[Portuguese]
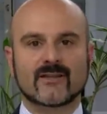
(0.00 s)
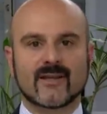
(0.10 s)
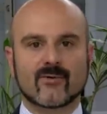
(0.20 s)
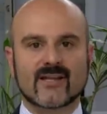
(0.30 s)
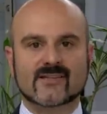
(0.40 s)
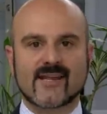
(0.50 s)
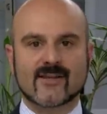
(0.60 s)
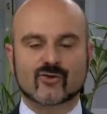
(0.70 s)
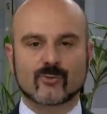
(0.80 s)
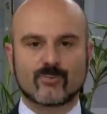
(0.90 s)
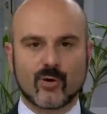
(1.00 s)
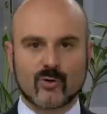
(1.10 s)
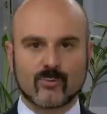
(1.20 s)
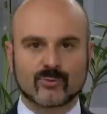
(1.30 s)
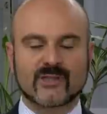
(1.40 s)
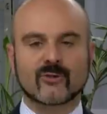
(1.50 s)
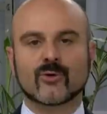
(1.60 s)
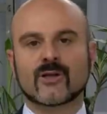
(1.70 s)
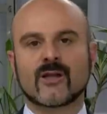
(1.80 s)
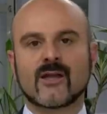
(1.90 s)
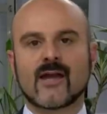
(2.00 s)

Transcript: terão acesso por computador